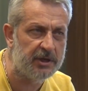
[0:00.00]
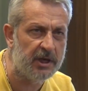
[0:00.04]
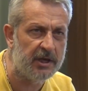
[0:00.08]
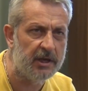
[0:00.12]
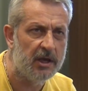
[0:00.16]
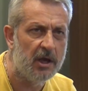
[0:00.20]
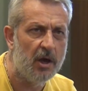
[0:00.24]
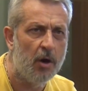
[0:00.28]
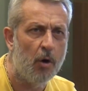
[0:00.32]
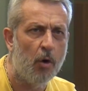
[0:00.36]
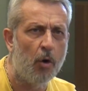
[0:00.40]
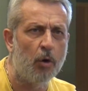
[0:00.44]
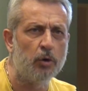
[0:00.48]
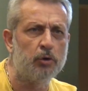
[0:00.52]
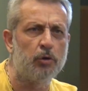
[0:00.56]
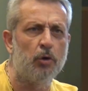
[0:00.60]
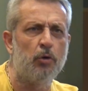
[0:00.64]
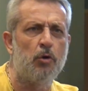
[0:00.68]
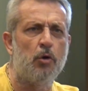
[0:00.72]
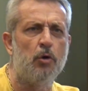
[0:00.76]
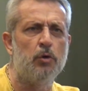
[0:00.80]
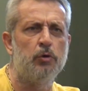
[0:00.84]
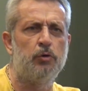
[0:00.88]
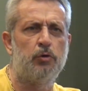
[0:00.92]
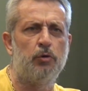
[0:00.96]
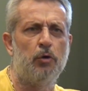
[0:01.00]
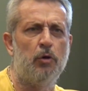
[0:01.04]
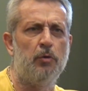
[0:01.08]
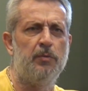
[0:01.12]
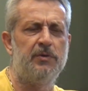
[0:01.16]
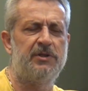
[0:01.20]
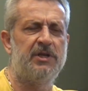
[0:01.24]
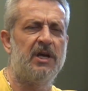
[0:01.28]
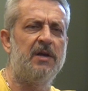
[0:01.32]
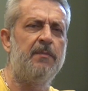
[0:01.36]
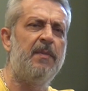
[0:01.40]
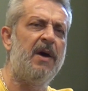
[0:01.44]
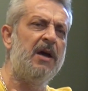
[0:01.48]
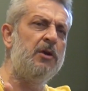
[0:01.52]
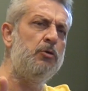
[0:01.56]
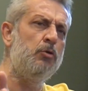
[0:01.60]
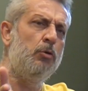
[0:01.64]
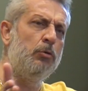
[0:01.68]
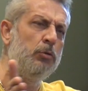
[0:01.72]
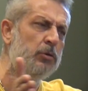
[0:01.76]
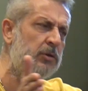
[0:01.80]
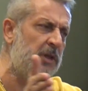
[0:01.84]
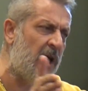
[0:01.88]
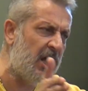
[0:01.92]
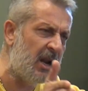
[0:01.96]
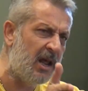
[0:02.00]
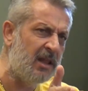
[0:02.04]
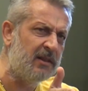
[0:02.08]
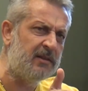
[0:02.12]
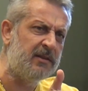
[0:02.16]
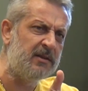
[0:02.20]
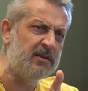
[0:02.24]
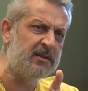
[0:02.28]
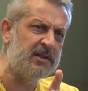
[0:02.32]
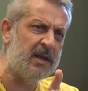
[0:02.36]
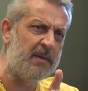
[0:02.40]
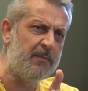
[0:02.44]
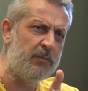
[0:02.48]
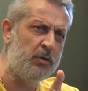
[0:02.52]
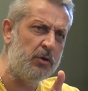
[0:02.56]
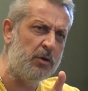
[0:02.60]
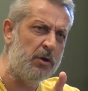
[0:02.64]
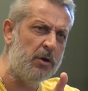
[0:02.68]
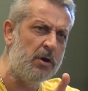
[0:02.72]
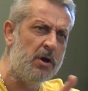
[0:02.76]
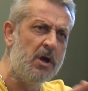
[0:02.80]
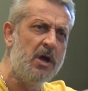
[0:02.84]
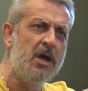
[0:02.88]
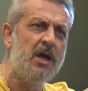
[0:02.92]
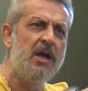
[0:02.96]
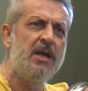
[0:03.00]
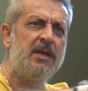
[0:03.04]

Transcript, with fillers: şey oto kontrolmüş yani ben yolu daraltırsam diyor